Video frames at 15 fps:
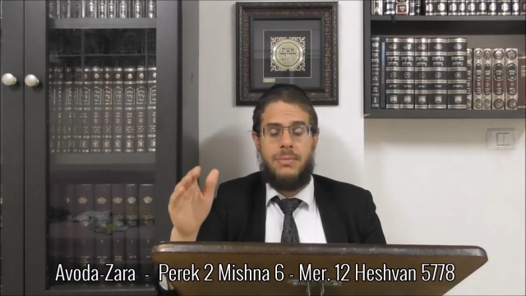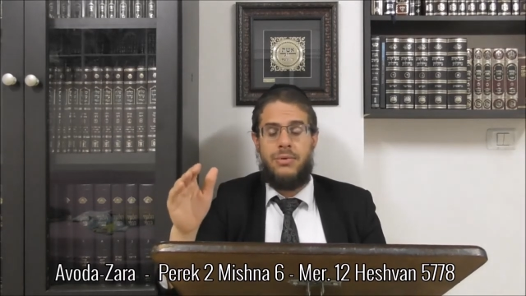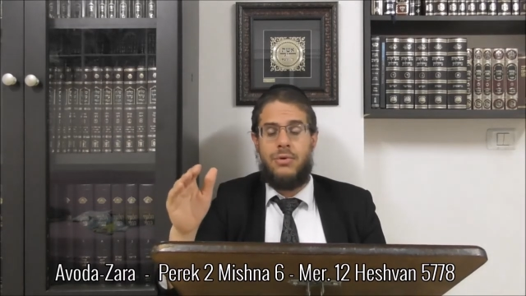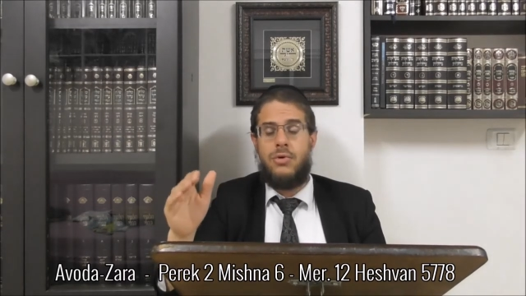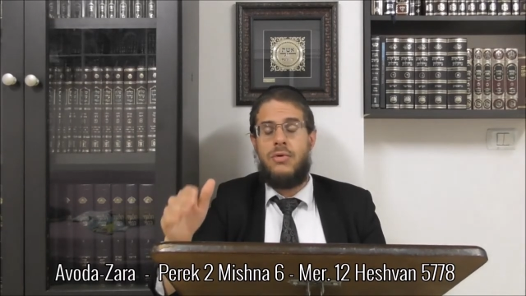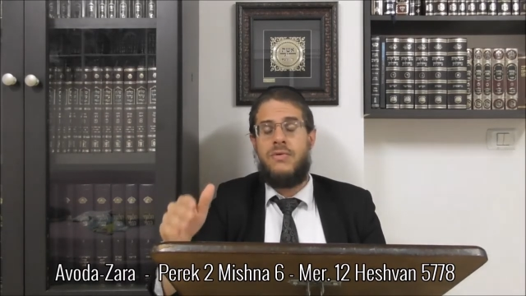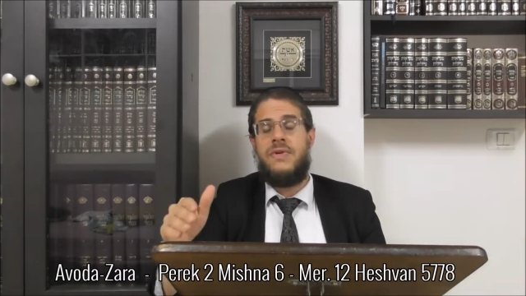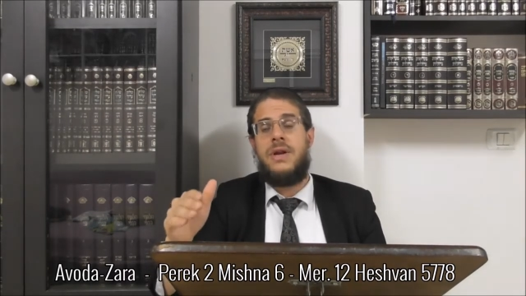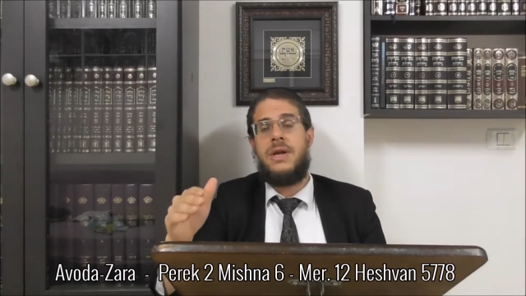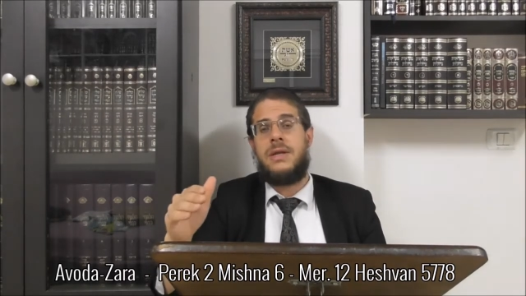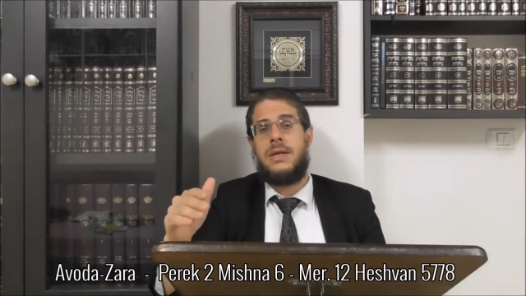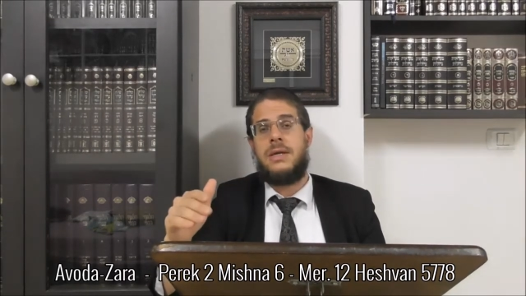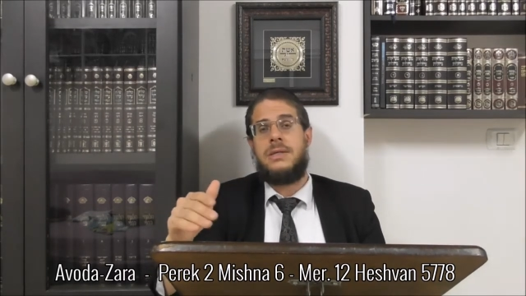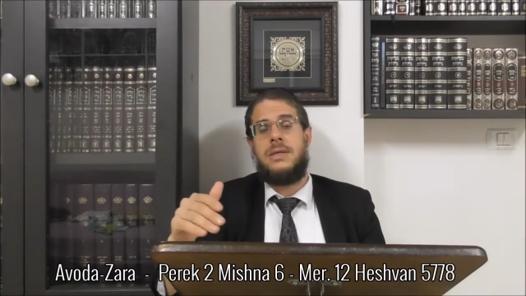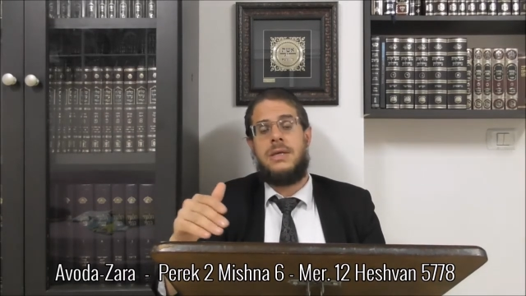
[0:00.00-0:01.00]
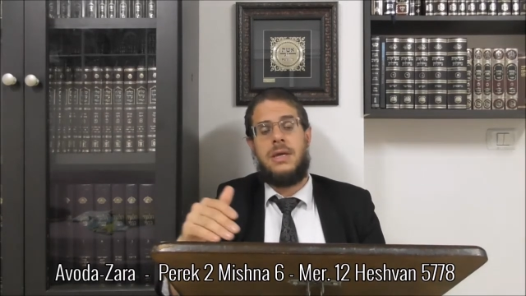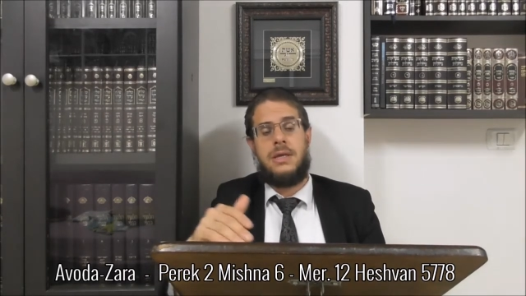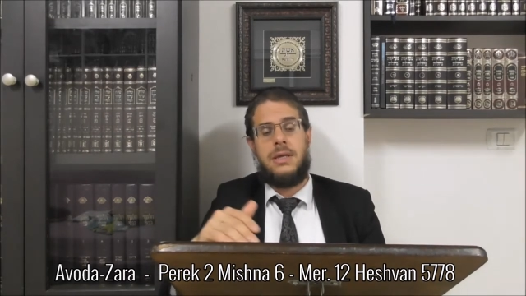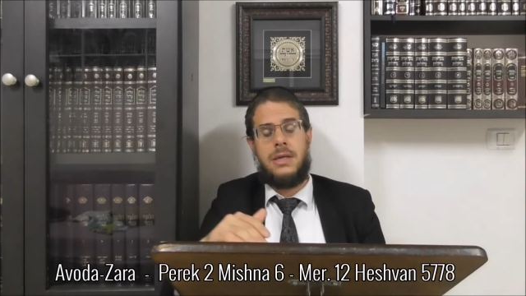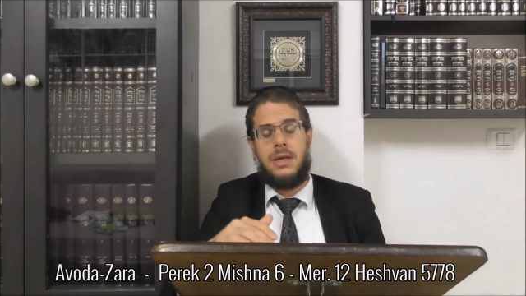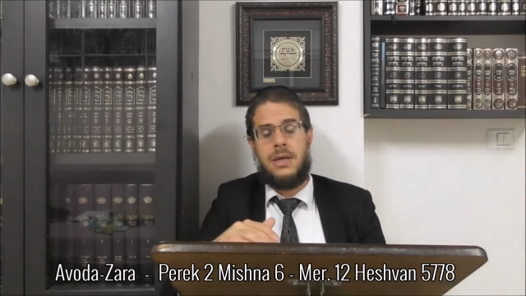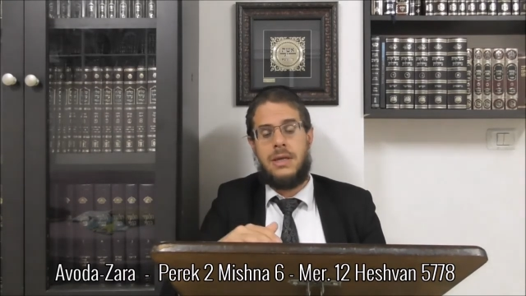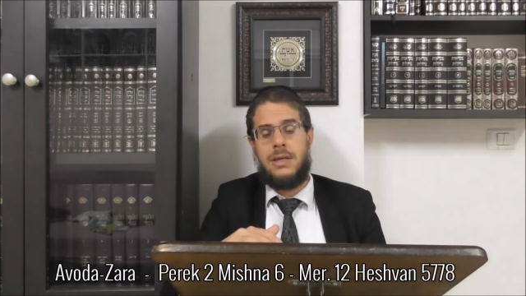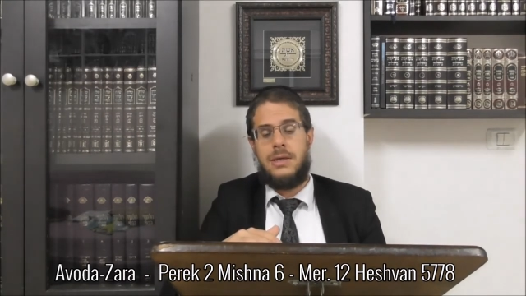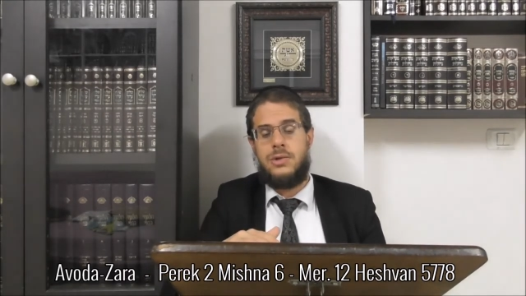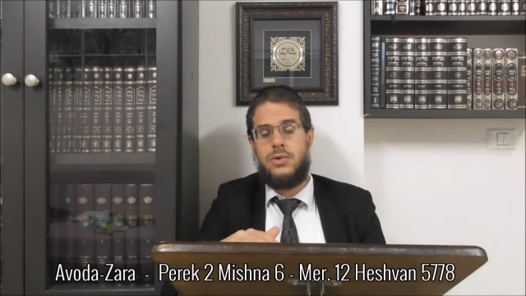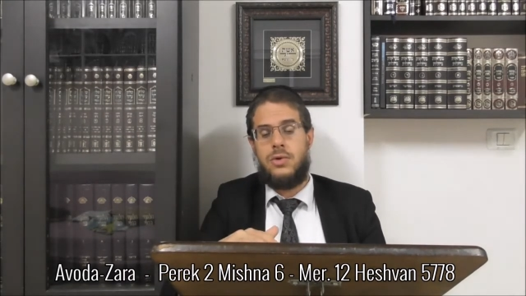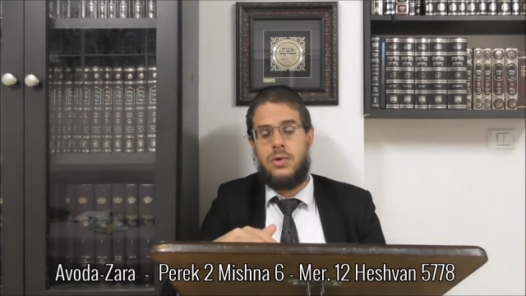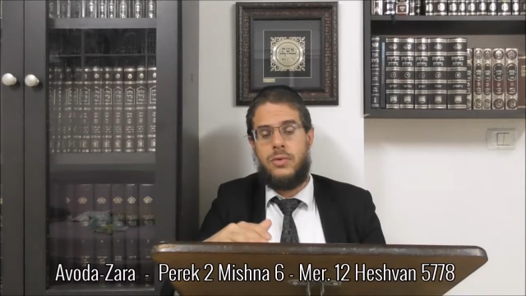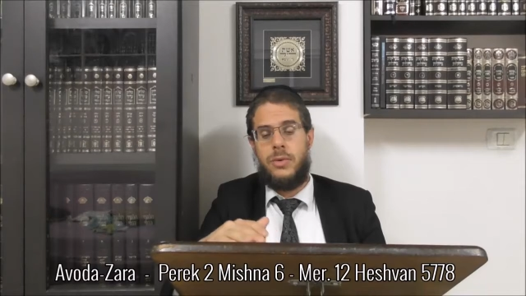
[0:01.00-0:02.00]
pour lever l'interdit qui a été décrété
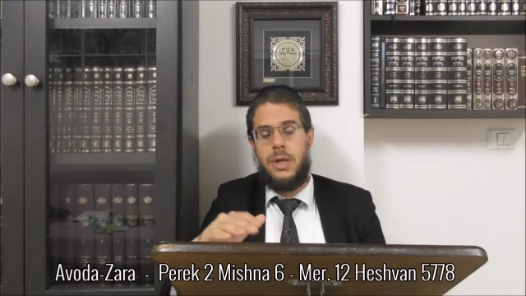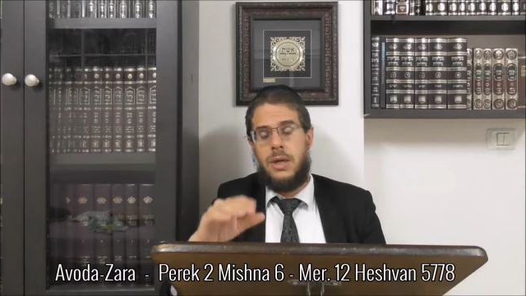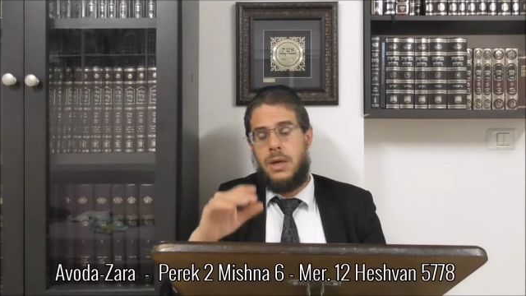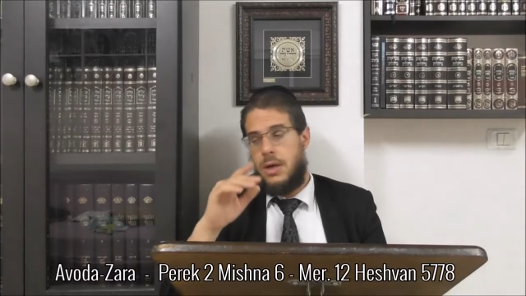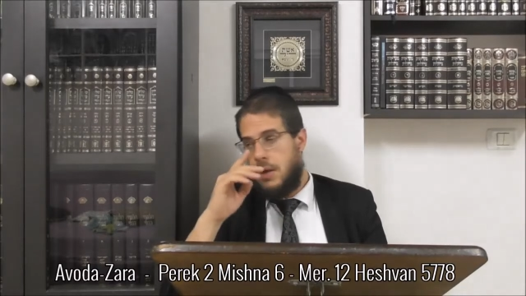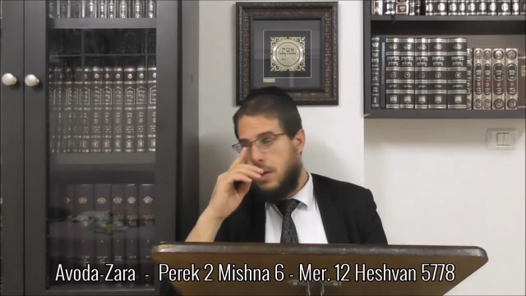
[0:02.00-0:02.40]
sur l'huile.